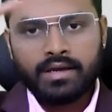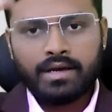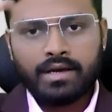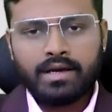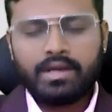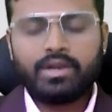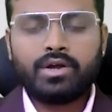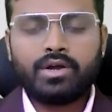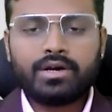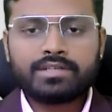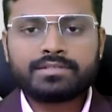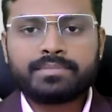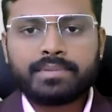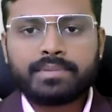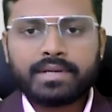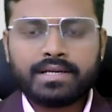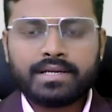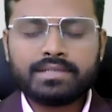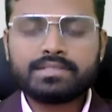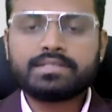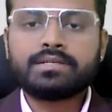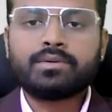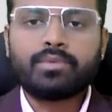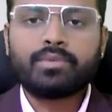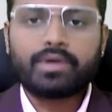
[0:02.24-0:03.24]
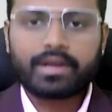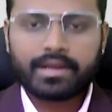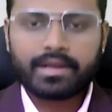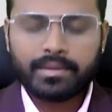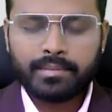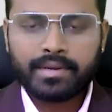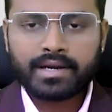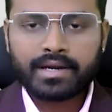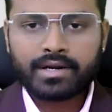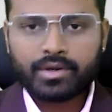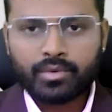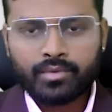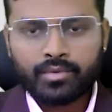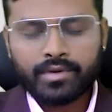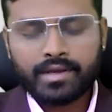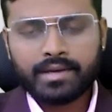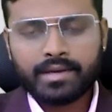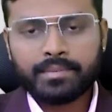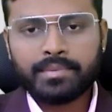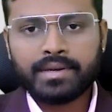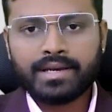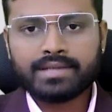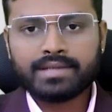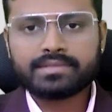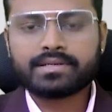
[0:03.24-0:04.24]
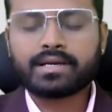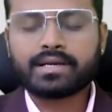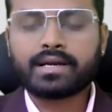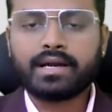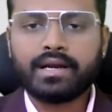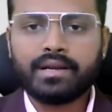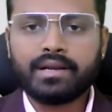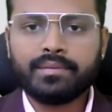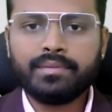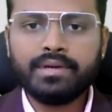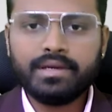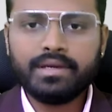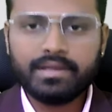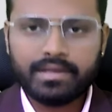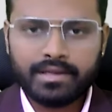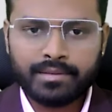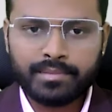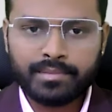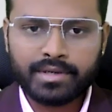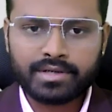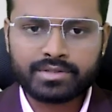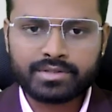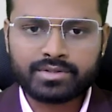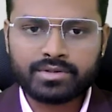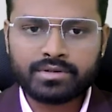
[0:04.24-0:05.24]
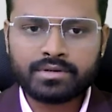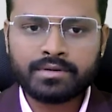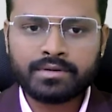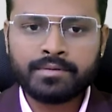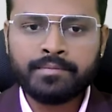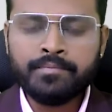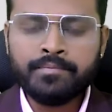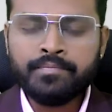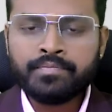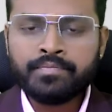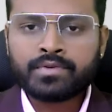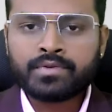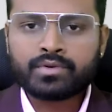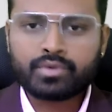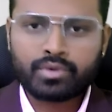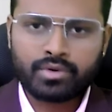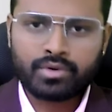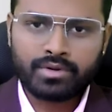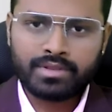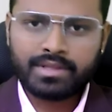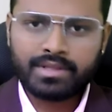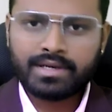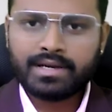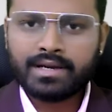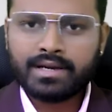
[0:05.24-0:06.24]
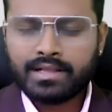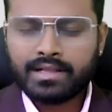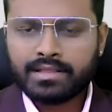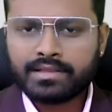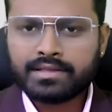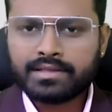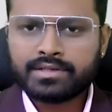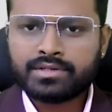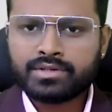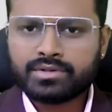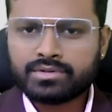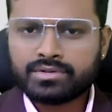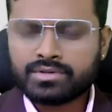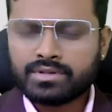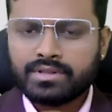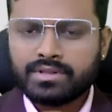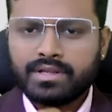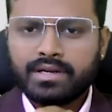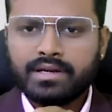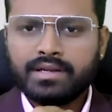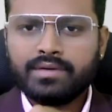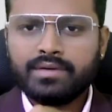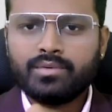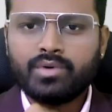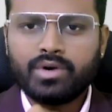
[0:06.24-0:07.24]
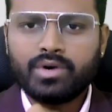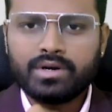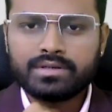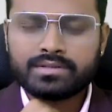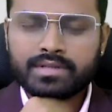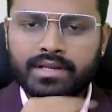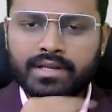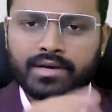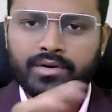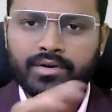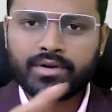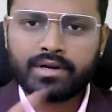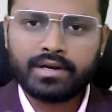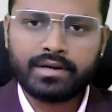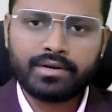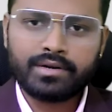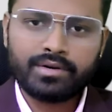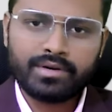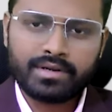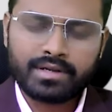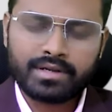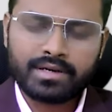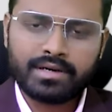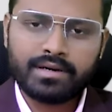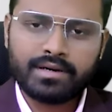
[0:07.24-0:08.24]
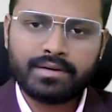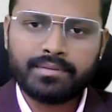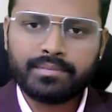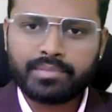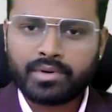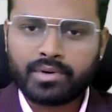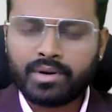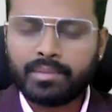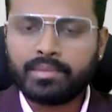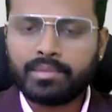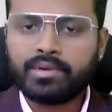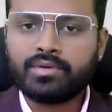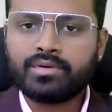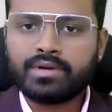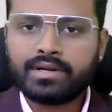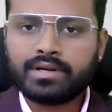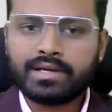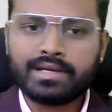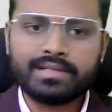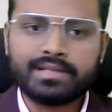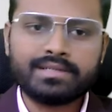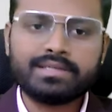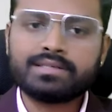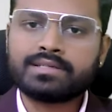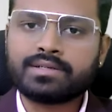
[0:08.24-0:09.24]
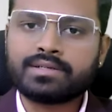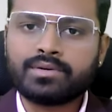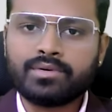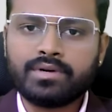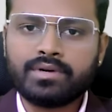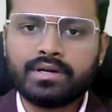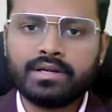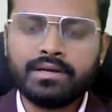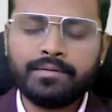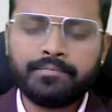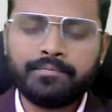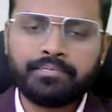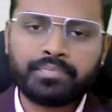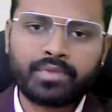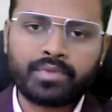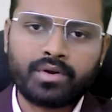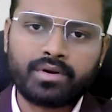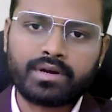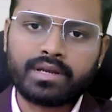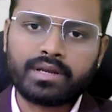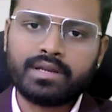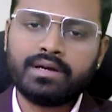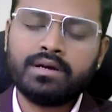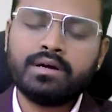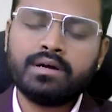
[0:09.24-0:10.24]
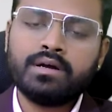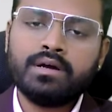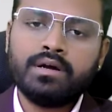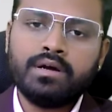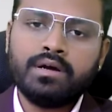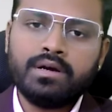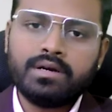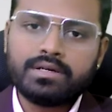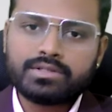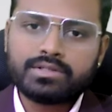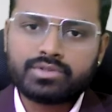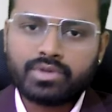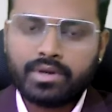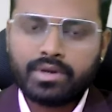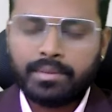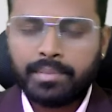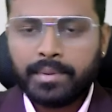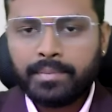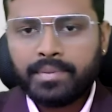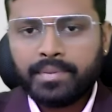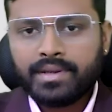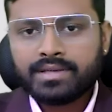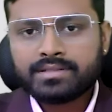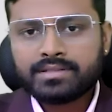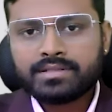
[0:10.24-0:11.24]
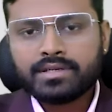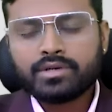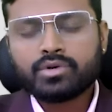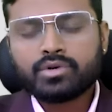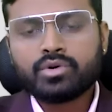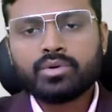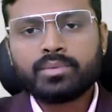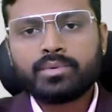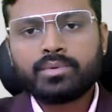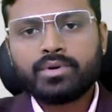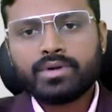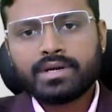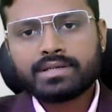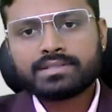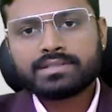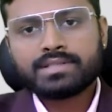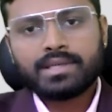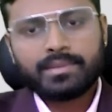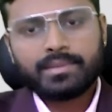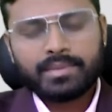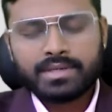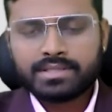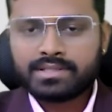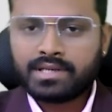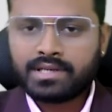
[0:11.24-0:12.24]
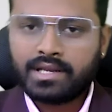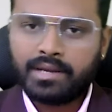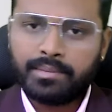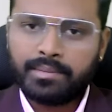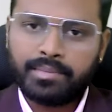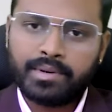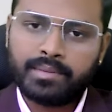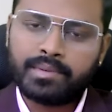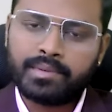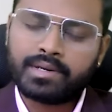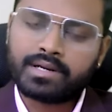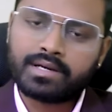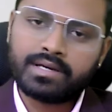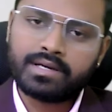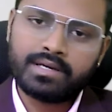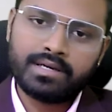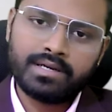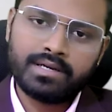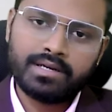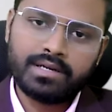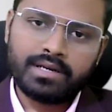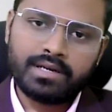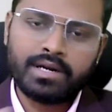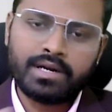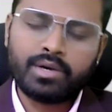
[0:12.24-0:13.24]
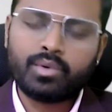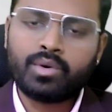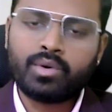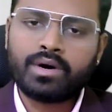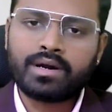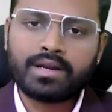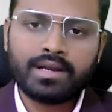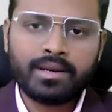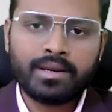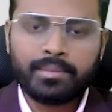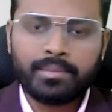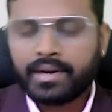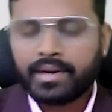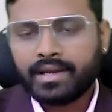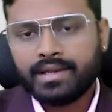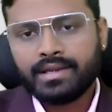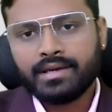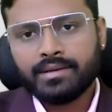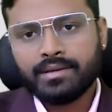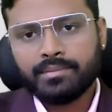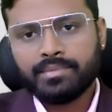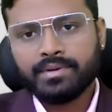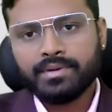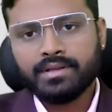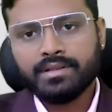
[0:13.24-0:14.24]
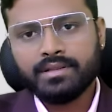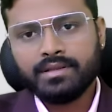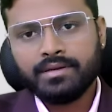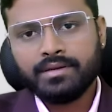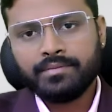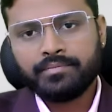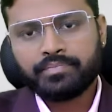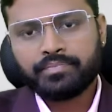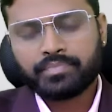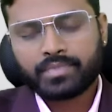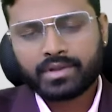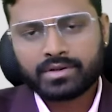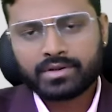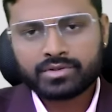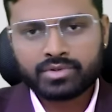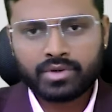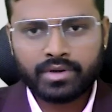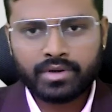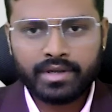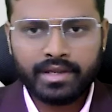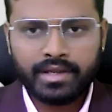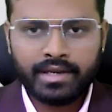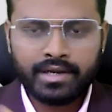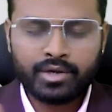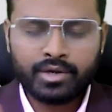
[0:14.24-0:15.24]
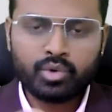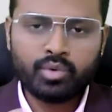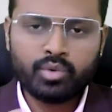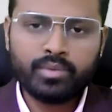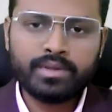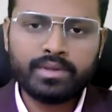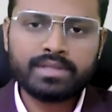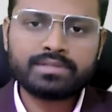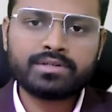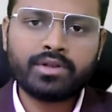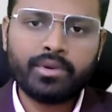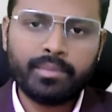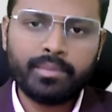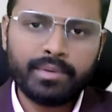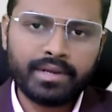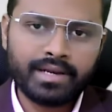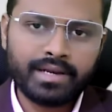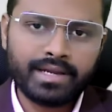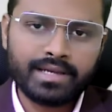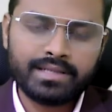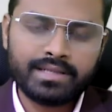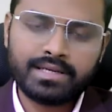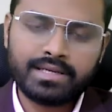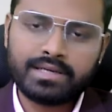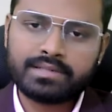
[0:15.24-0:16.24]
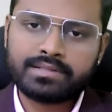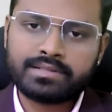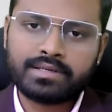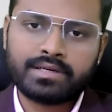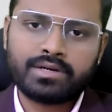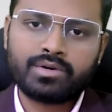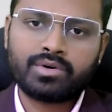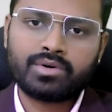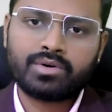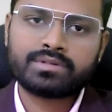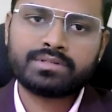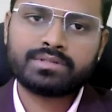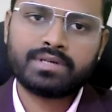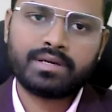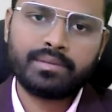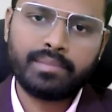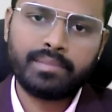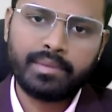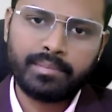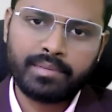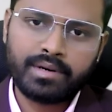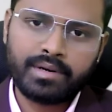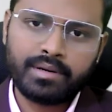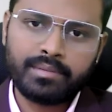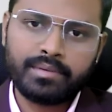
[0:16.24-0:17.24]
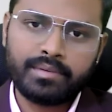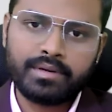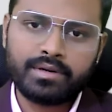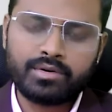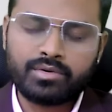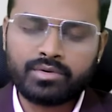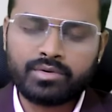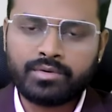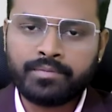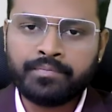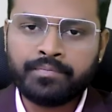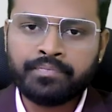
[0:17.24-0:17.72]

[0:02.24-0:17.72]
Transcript: హలో ఫ్రెండ్స్ వెల్కమ్ బ్యాక్ టు విఐపిఎస్ అకాడమీ నేను మీ అశోక్ సో కొద్దిగా హెల్త్ ఇష్యూస్ ఉందండి వాయిస్లో ఏమన్నా అటు ఇటుగా ప్రాబ్లం ఉంటే అడ్జస్ట్ అవ్వండి ఓకేనా సో ఏపీఎస్సి గ్రూప్ టూ ఎగ్జామినేషన్ అయిపోయి మనకి రెండు వారాల పైన అయిపోయింది సో ఈ టూ వీక్స్లో మీరు ఏం చేశారో ఒకసారి మిమ్మల్ని మీరు